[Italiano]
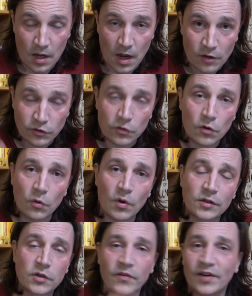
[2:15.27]
È solo
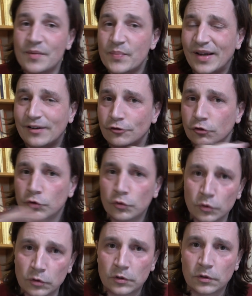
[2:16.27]
quando avrai perso
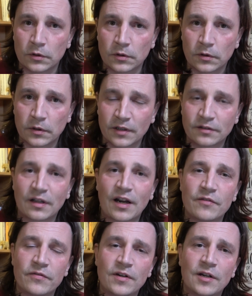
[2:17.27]
tutto che
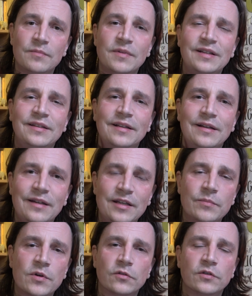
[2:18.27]
sarai finalmente
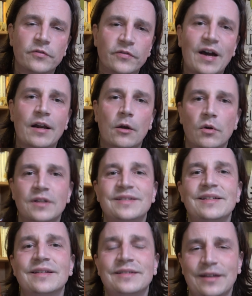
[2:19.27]
libero di fare
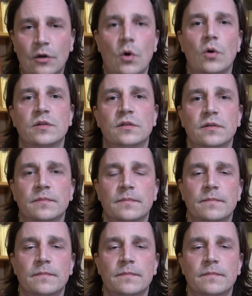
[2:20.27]
qualsiasi cosa.